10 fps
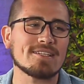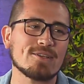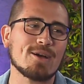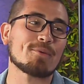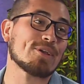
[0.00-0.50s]
y
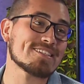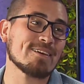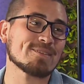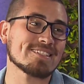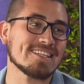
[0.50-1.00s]
todo,
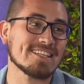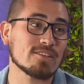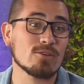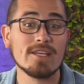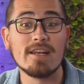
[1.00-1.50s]
aprovechaba pasar el
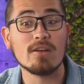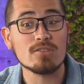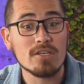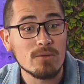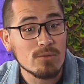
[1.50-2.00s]
dato. Oye, en la
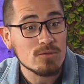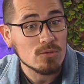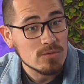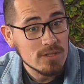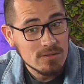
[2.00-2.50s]
noche hay un
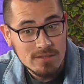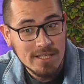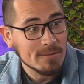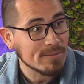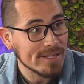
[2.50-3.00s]
showcito si
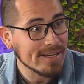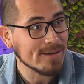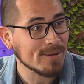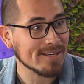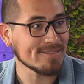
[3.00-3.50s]
quieren venir igual.